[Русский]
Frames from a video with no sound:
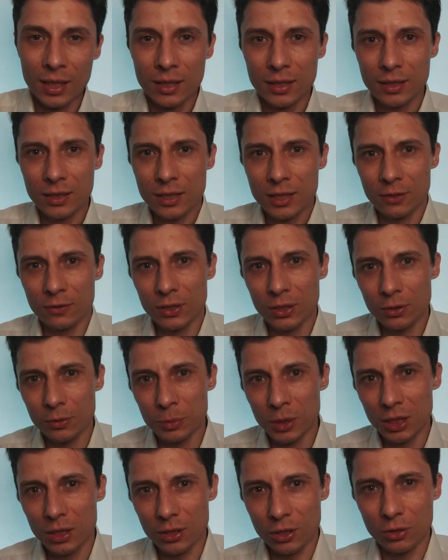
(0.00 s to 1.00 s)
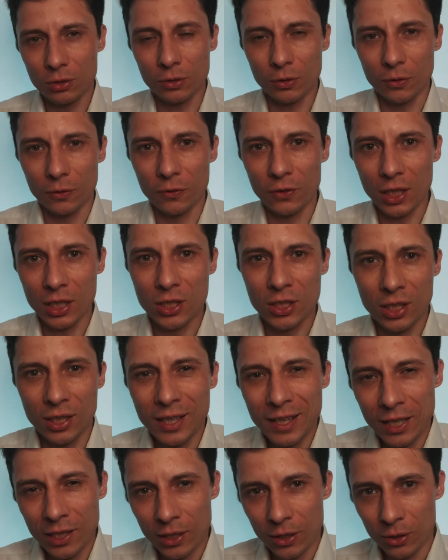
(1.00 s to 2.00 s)
Если вы думаете, что
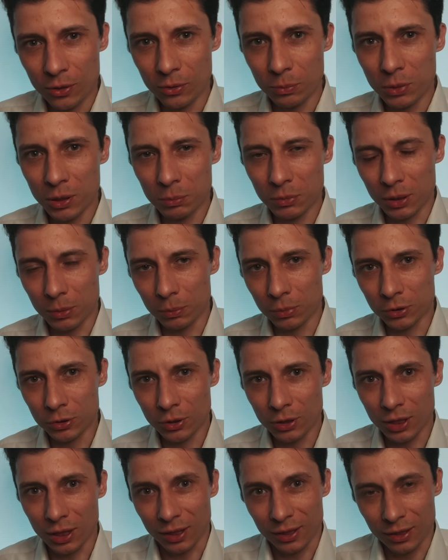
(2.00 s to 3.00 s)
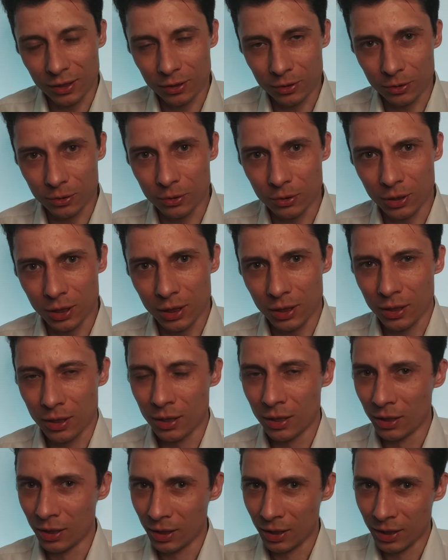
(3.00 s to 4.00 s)
ваш любимый блогер другой,
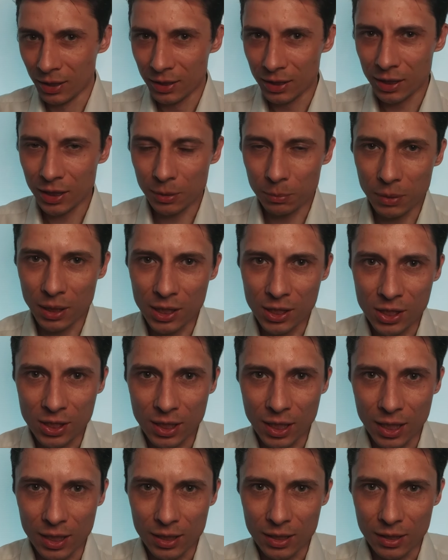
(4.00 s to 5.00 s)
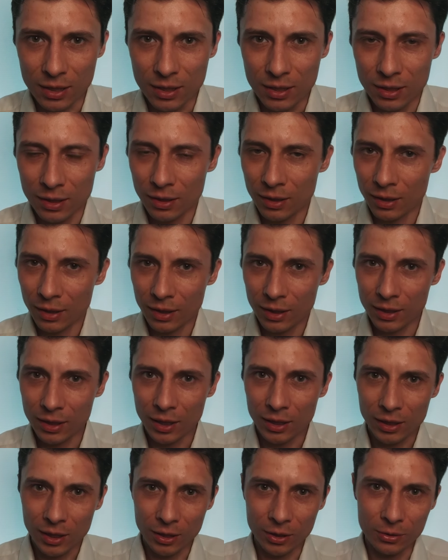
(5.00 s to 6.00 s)
не обольщайтесь.
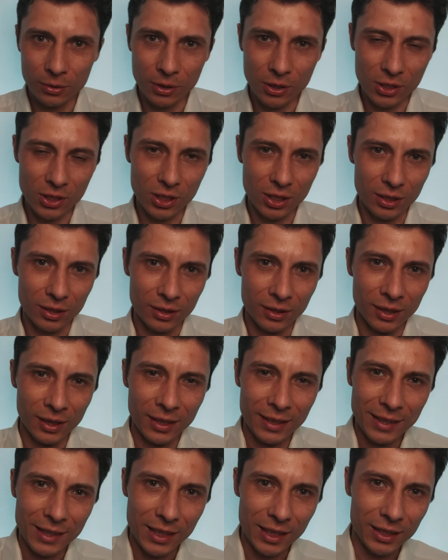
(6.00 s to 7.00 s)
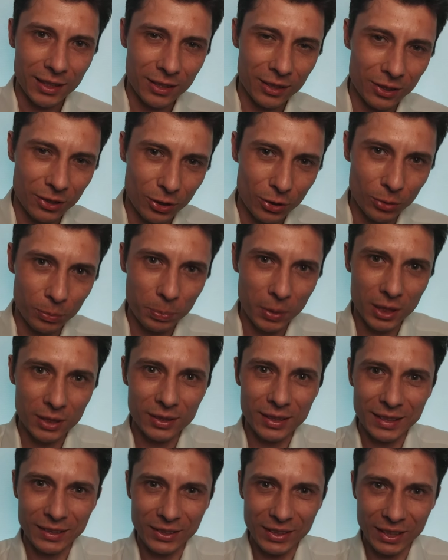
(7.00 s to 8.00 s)
Я такой же. Я
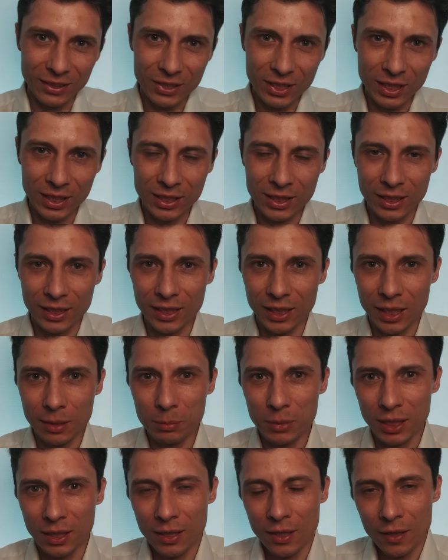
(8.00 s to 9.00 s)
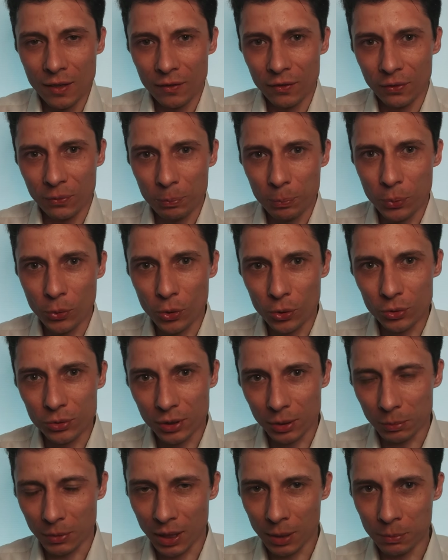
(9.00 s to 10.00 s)
наступал на все эти грабли в
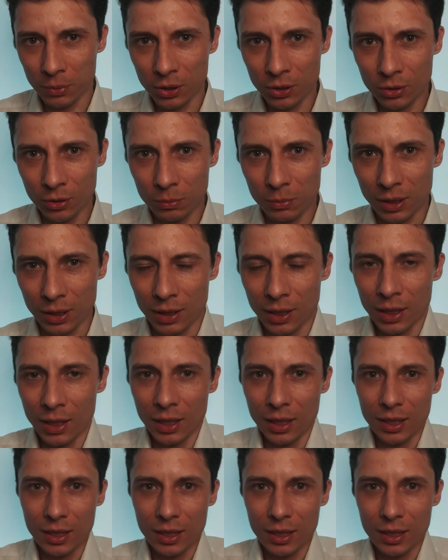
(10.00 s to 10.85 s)
полном объеме.